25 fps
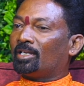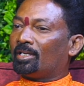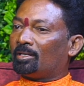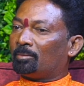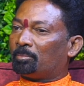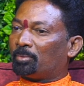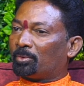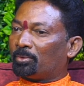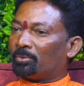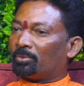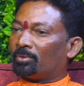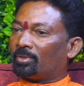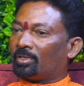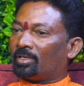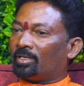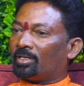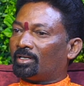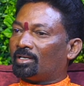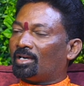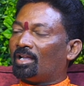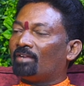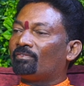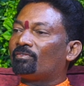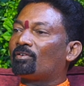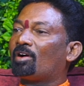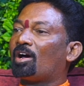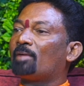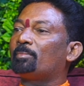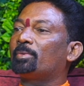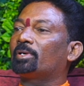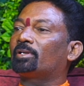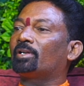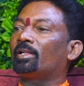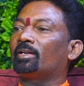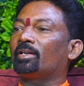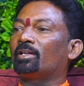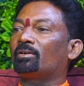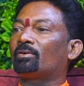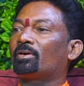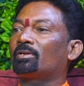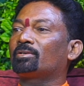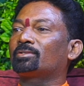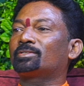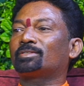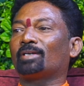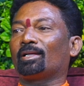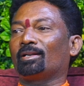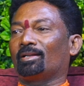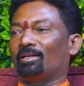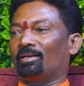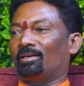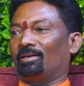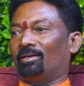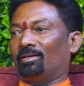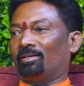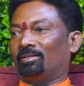ఇప్పుడు ఈ గల్ఫ్ కార్మికులు అనేవారు చాలా